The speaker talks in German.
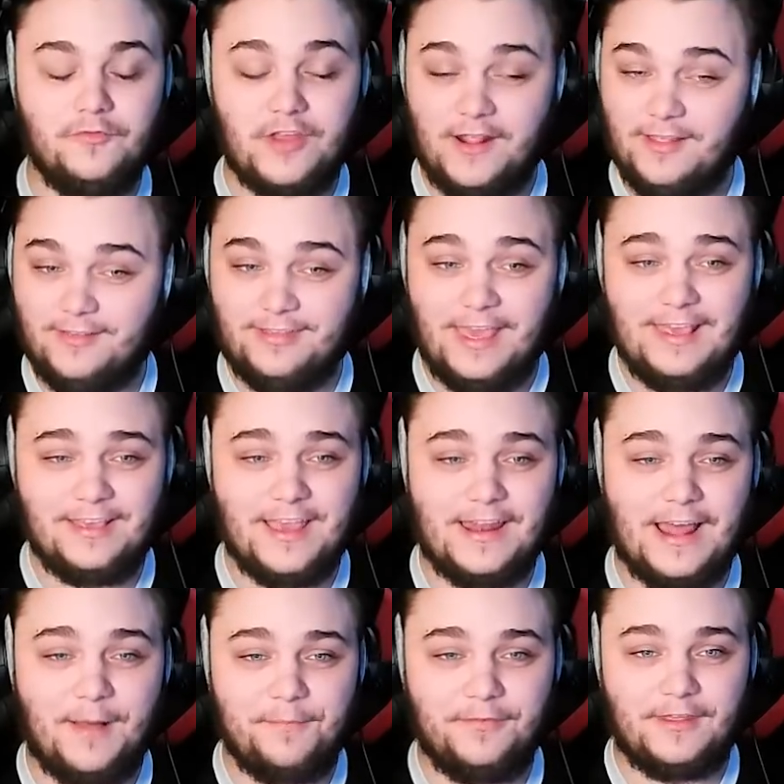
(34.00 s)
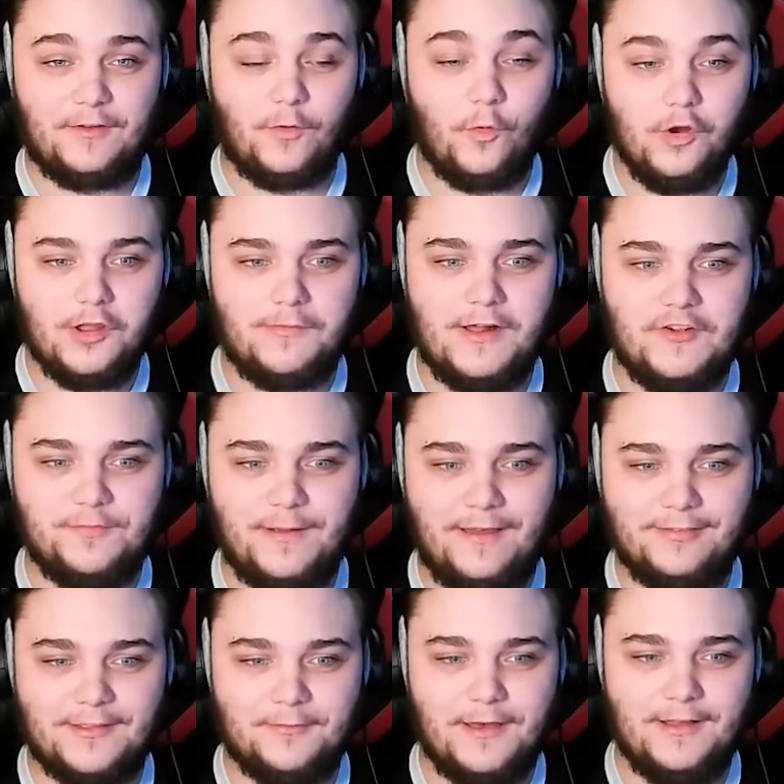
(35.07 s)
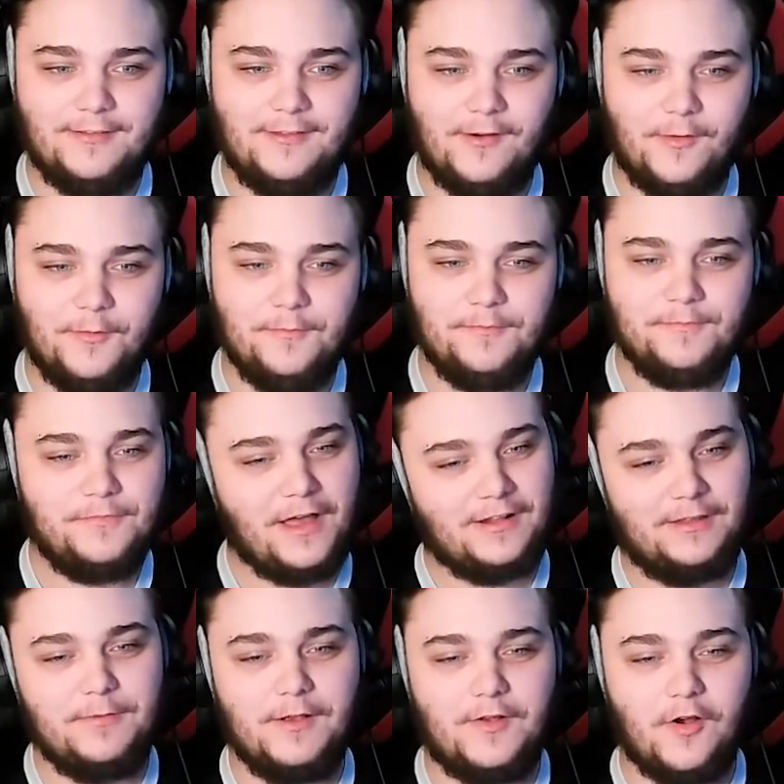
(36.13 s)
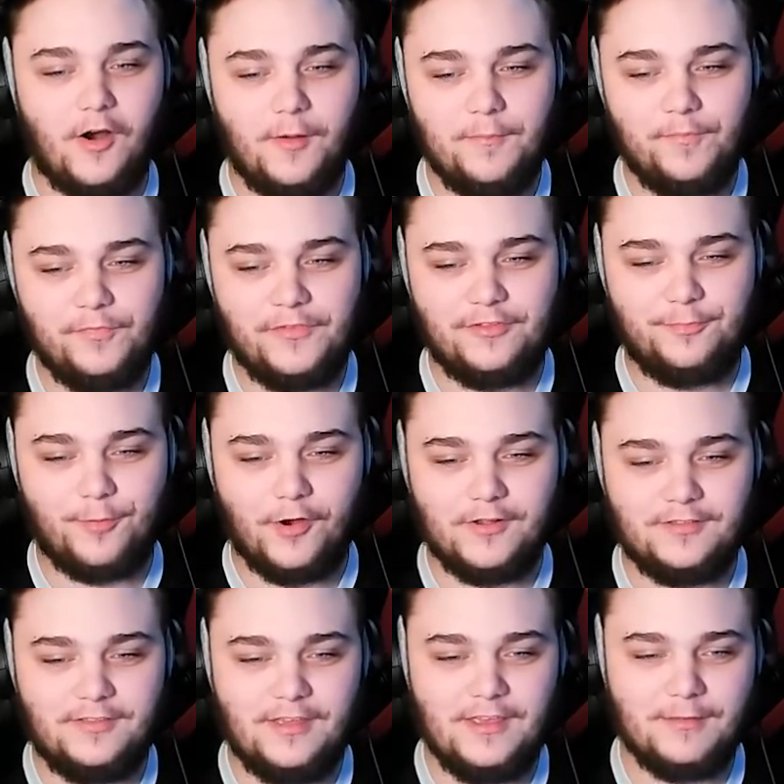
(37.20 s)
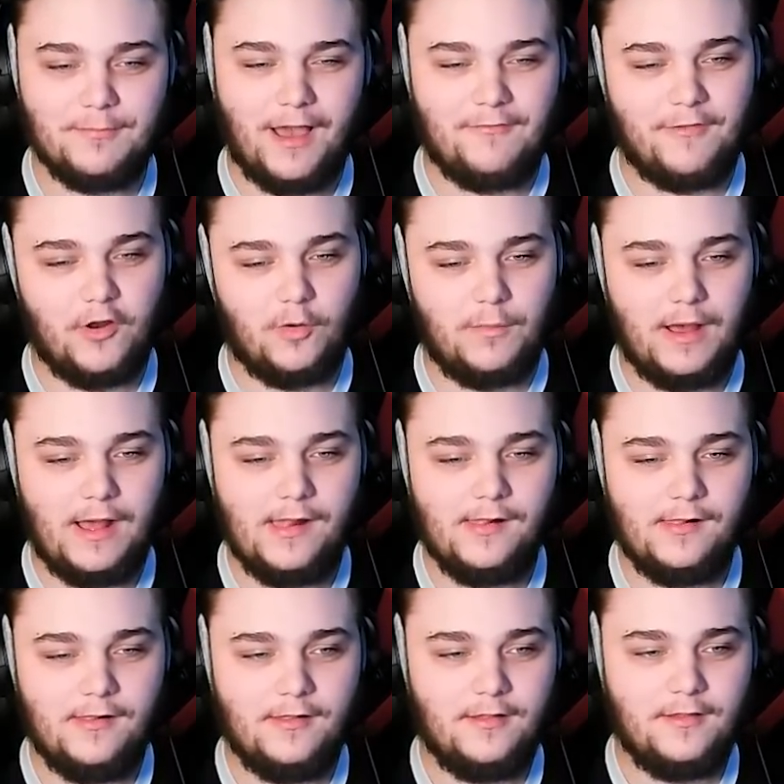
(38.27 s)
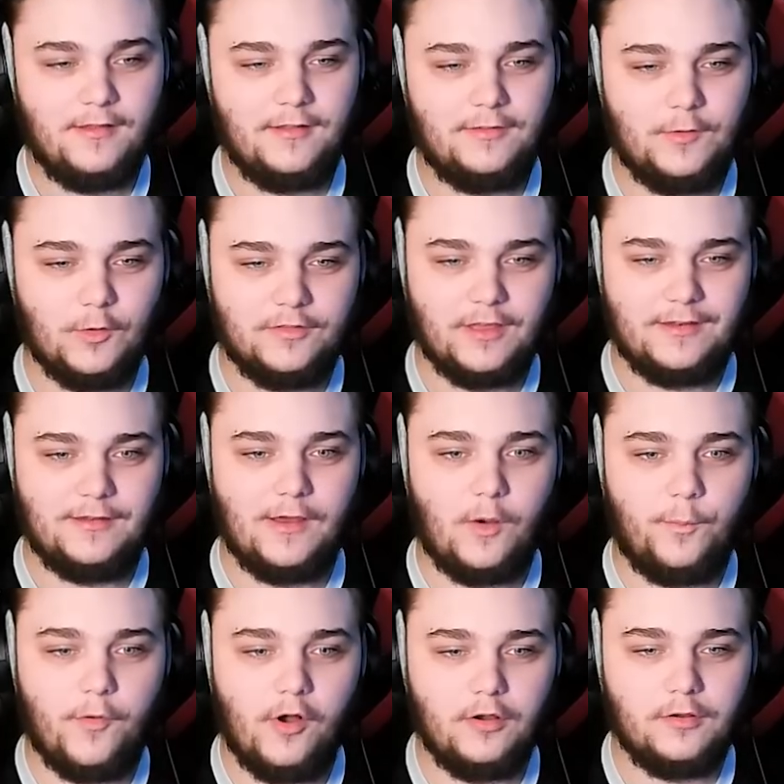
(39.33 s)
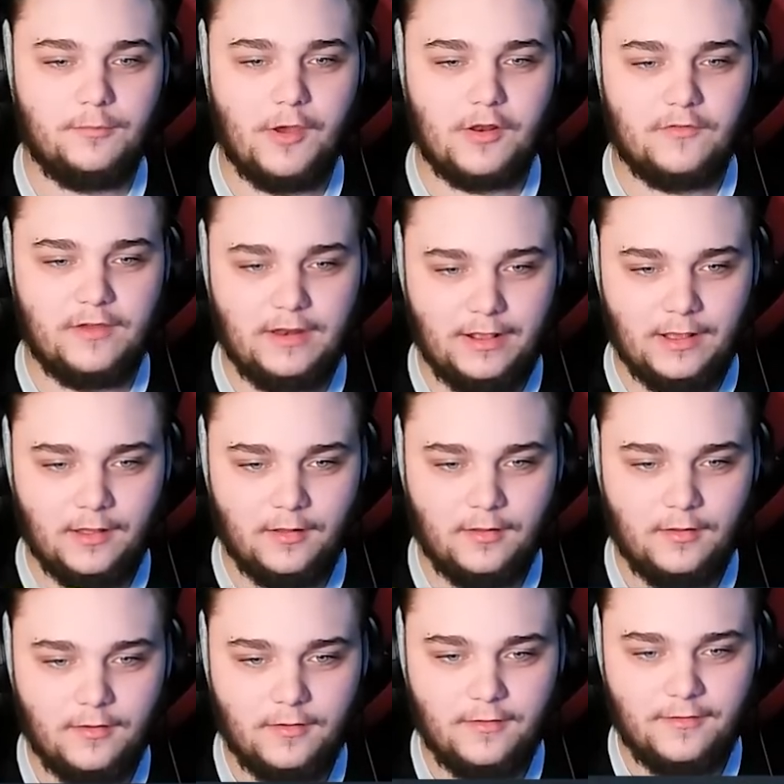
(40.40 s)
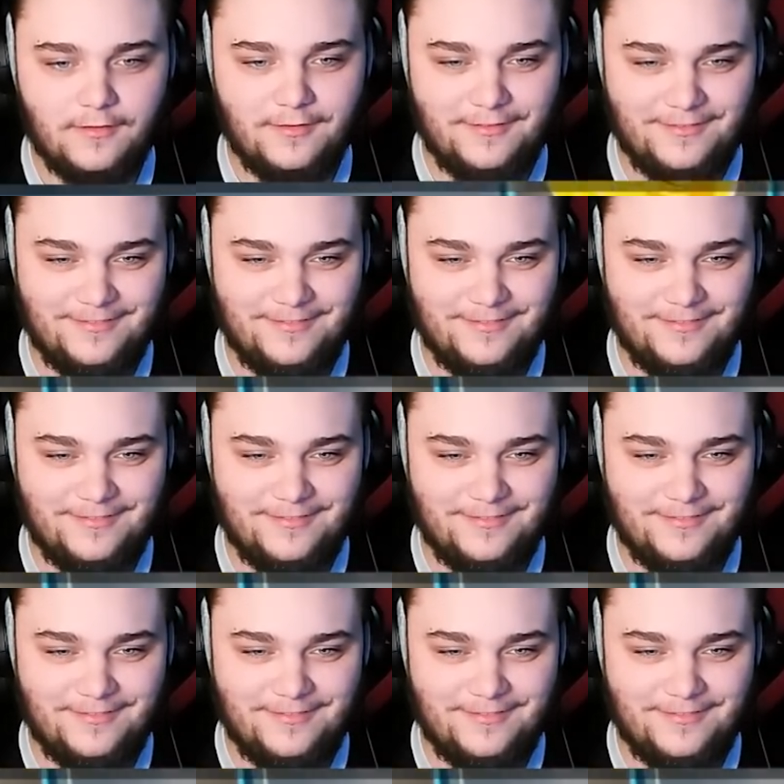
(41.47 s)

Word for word: Checkt das echt gern ab. Es hat unnormal Spaß gemacht. Darum dachte wir, komm, das bockt sich. Machen wir normal. Die Jungs hatten auch Bock, mehr oder weniger. Oh.